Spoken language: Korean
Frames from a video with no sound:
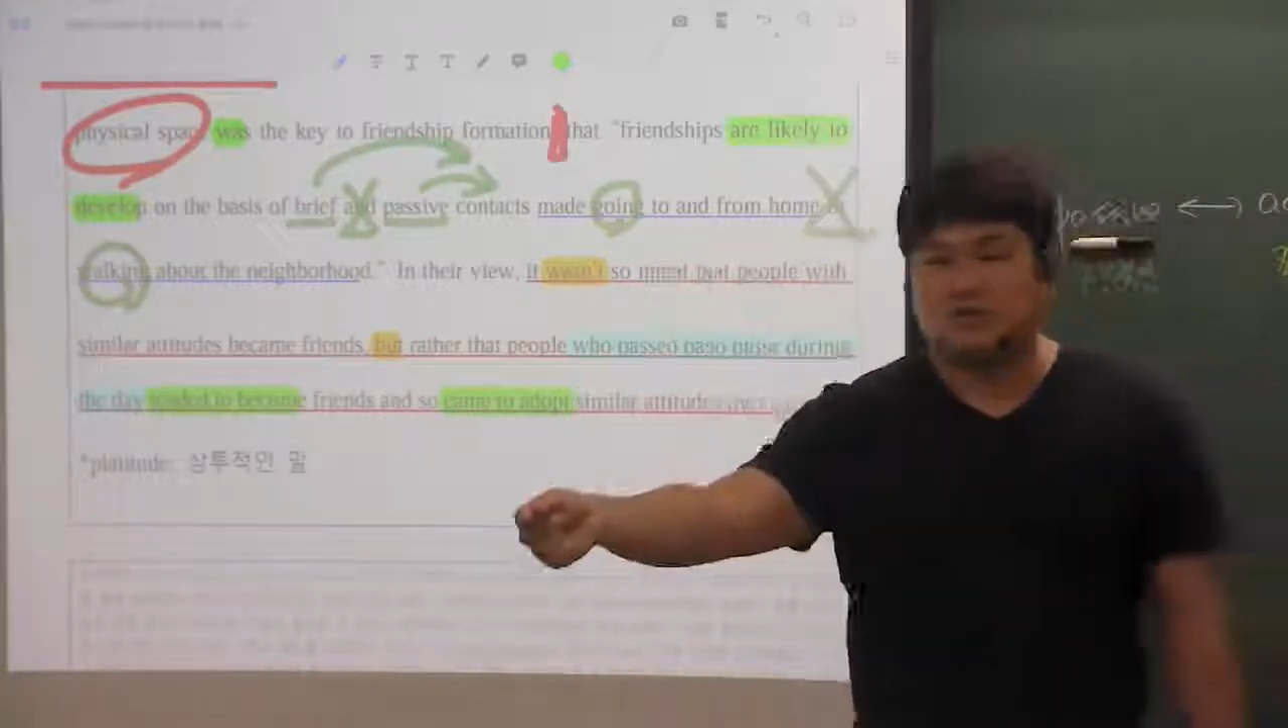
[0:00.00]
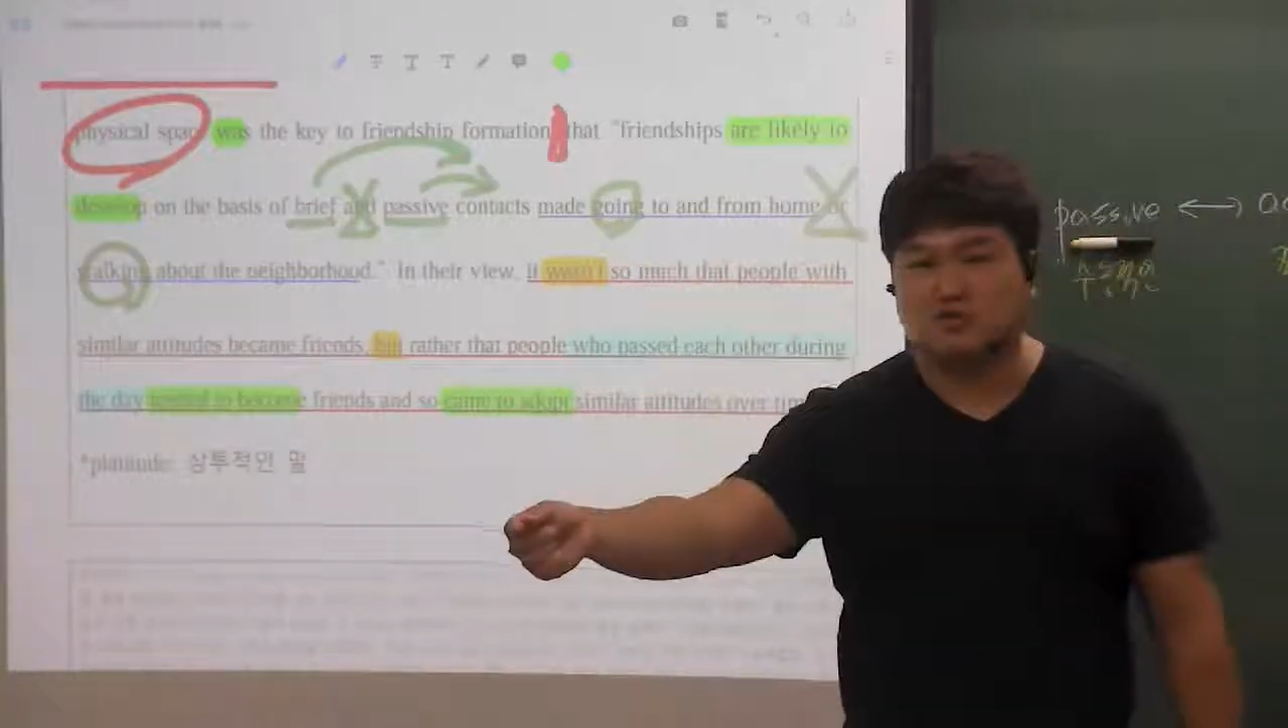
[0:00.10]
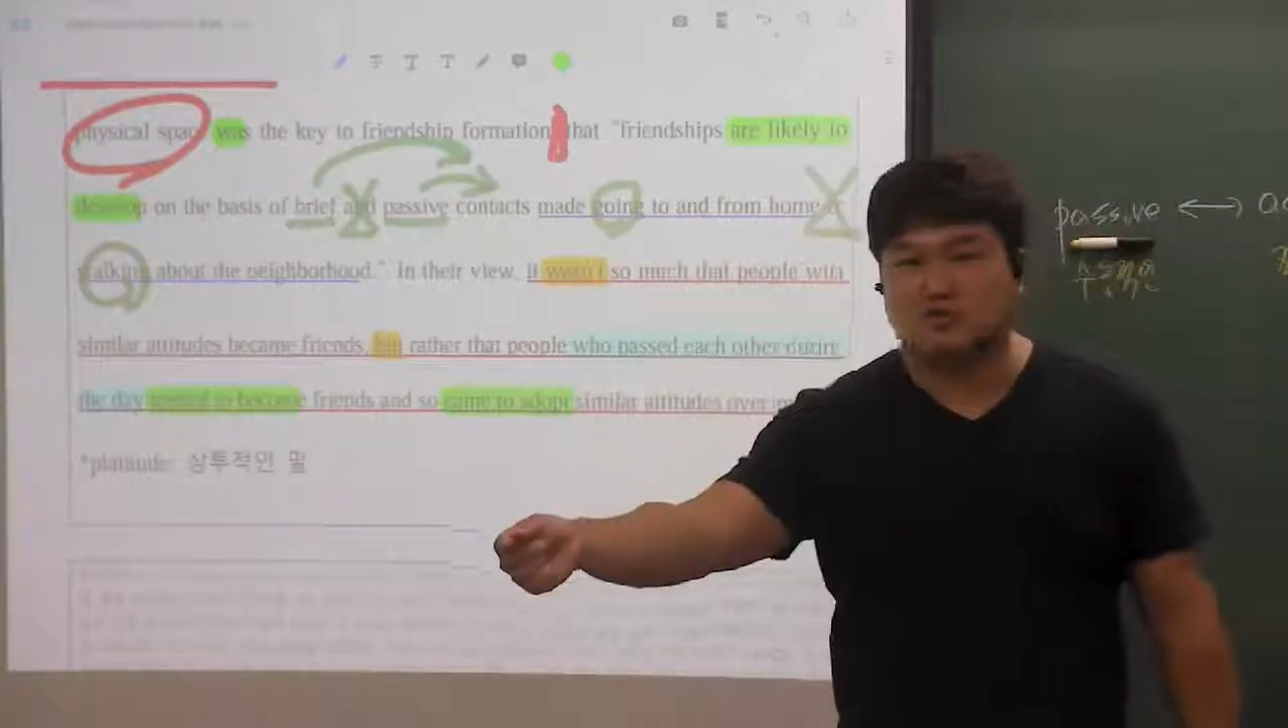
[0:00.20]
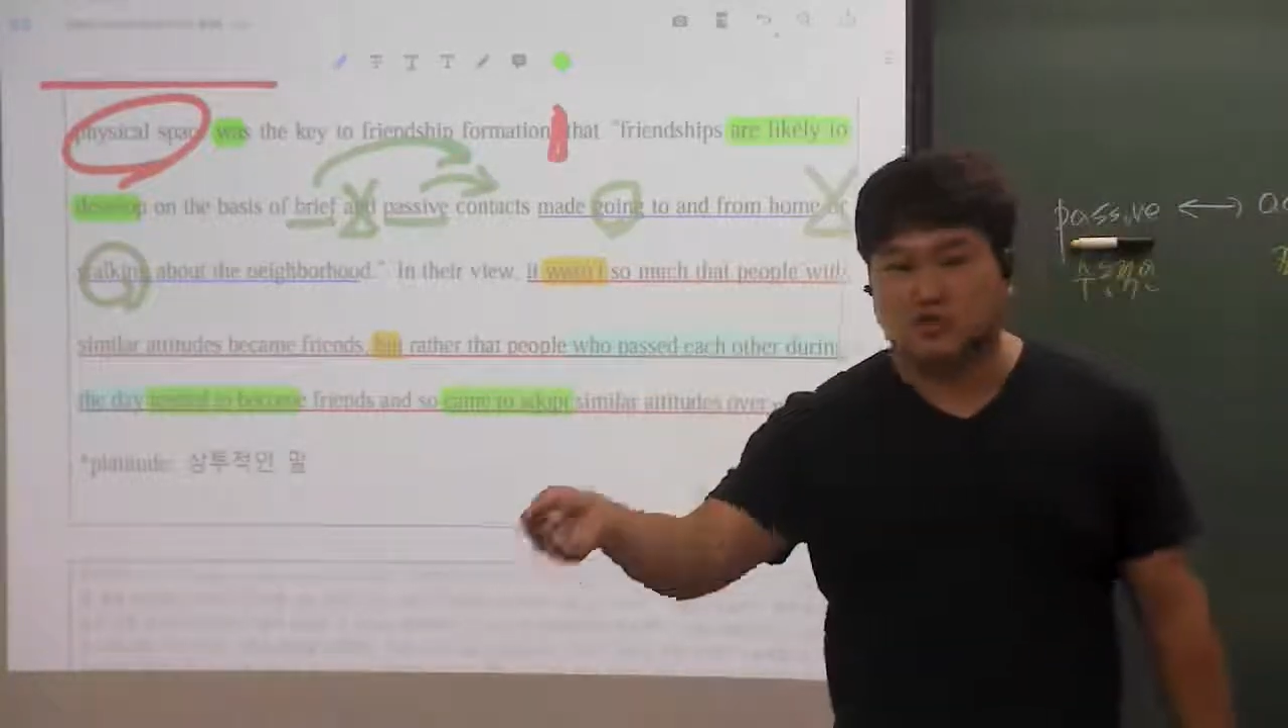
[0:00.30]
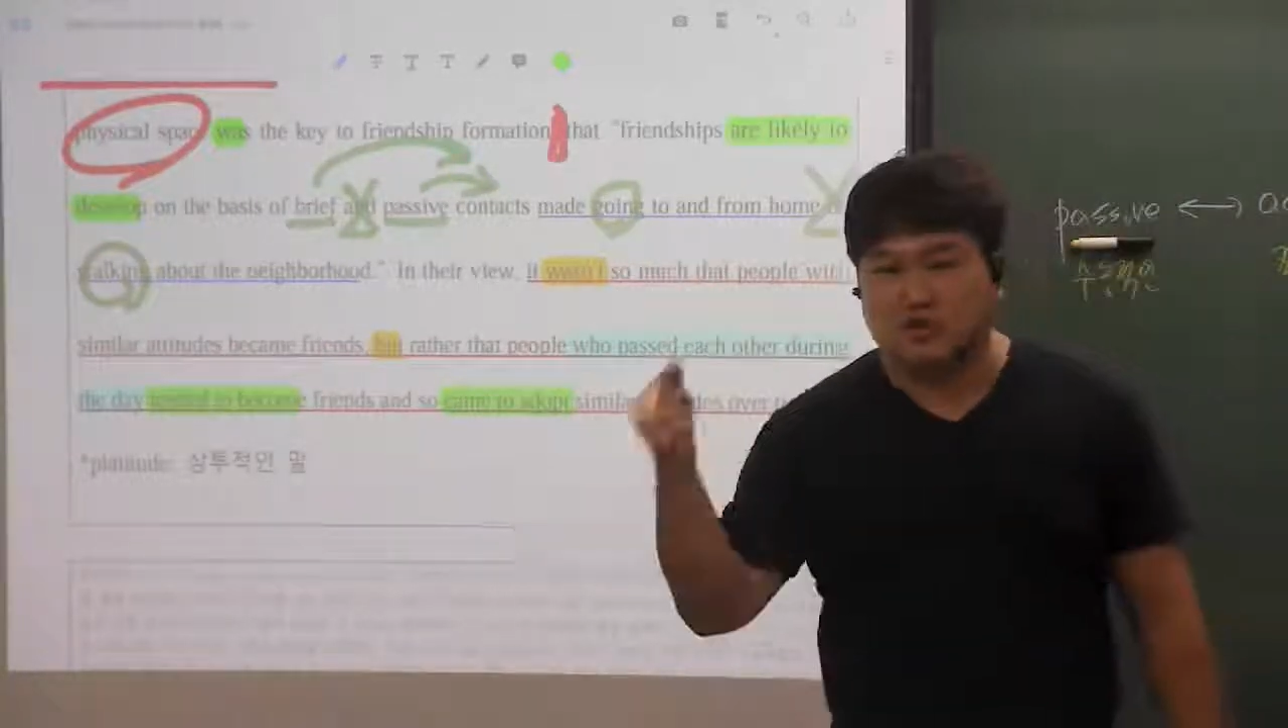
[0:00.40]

수도 있는